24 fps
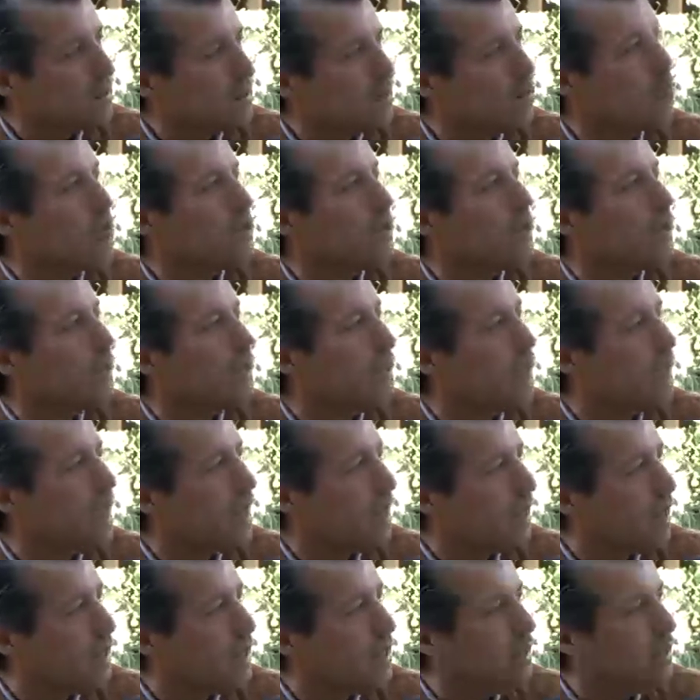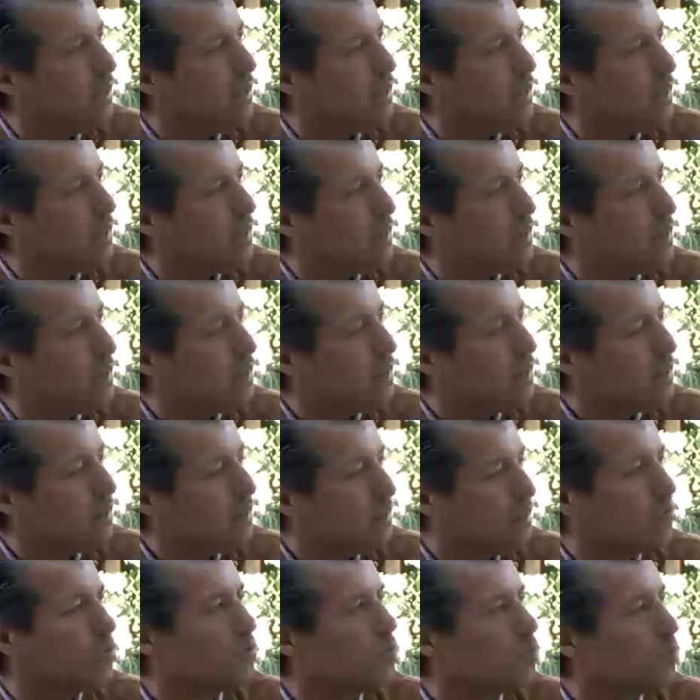y donde le dé la gana
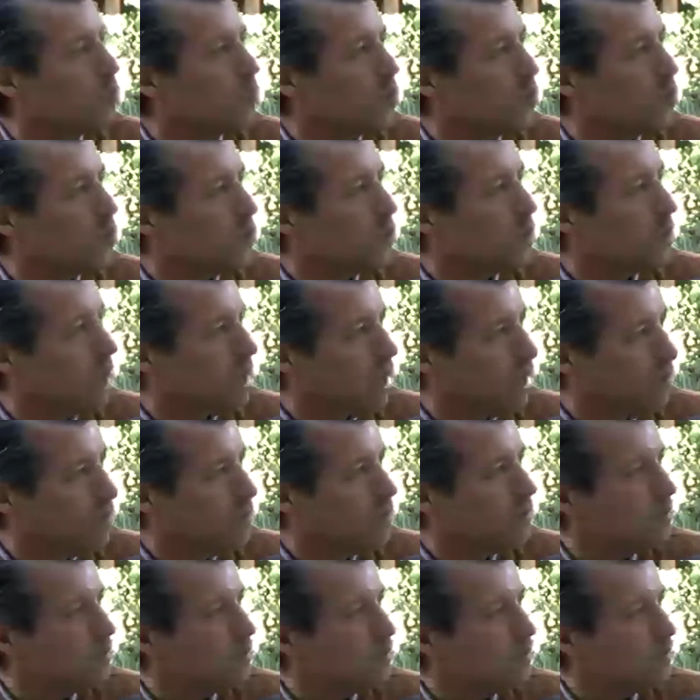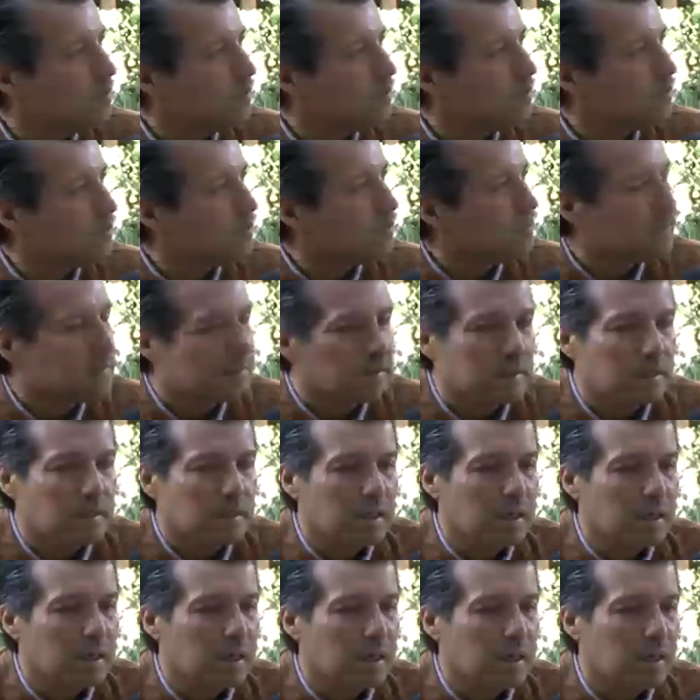y con su propio dinero.
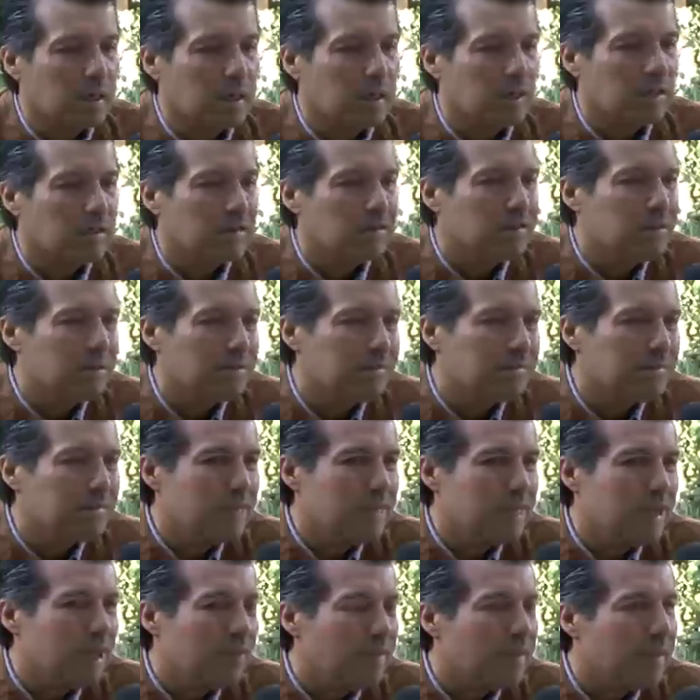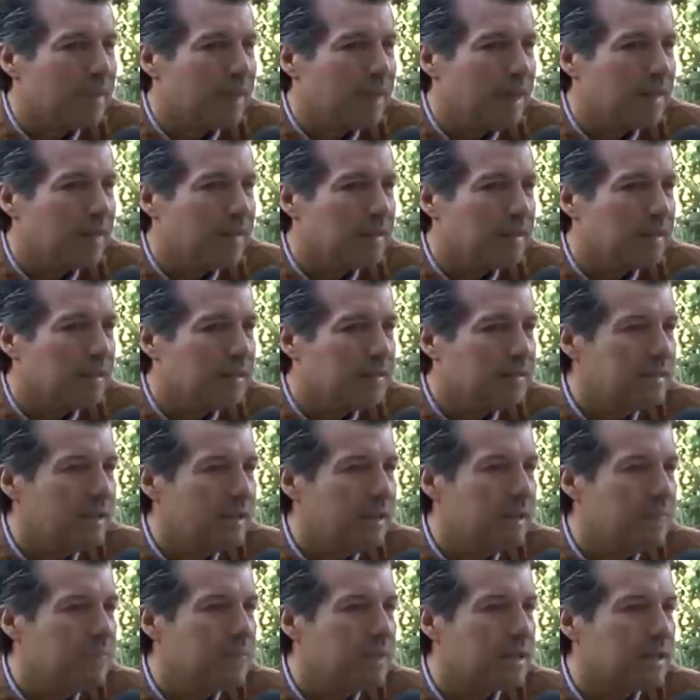Y la verdad,
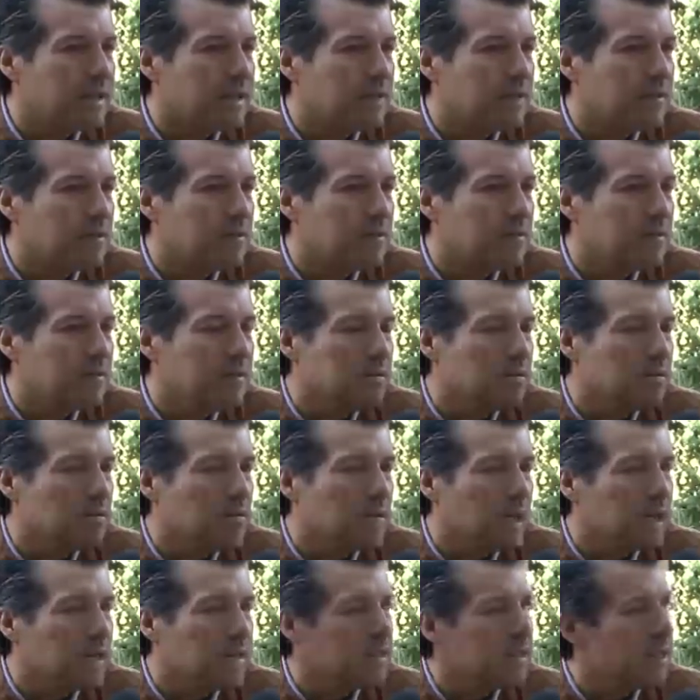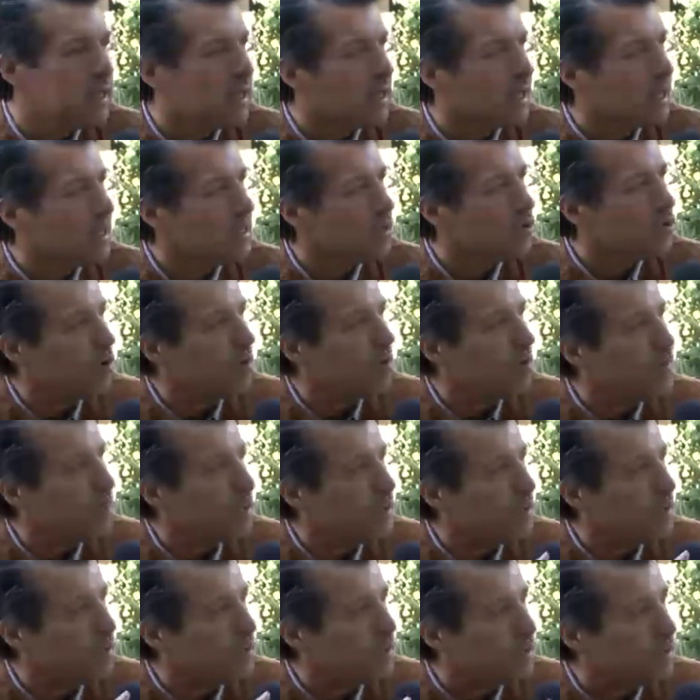esa invitación yo la hice llegar
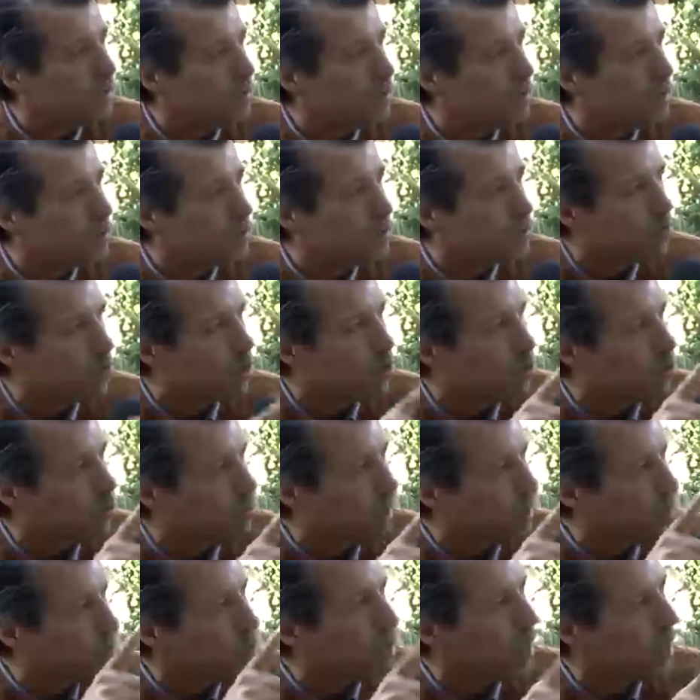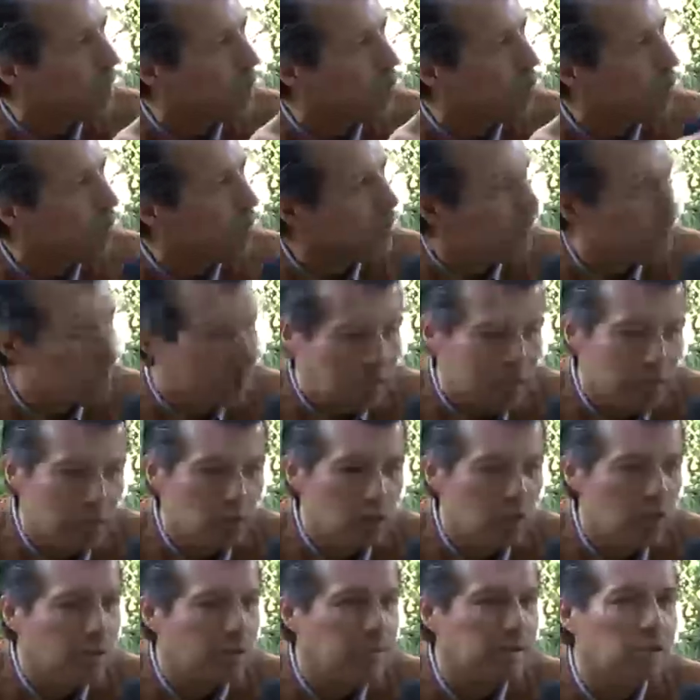solamente a mis amigos, pero cometí un error
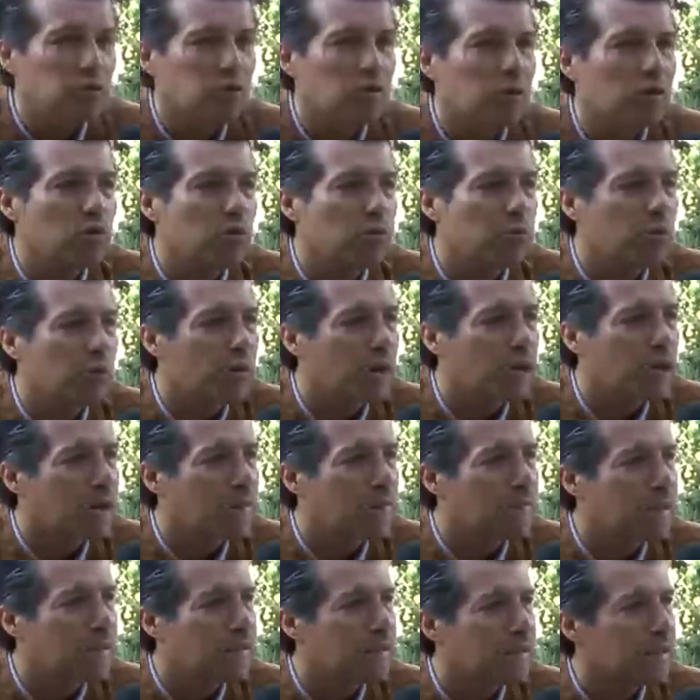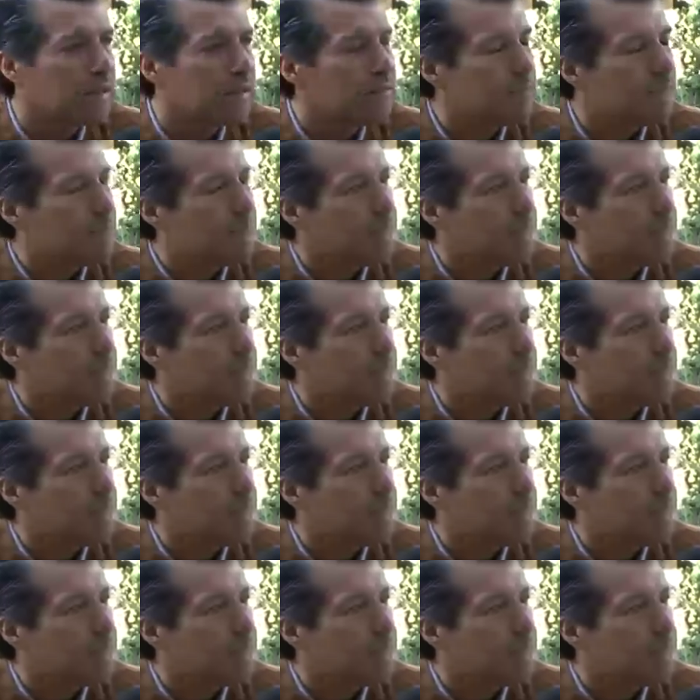y de una vez lo digo públicamente.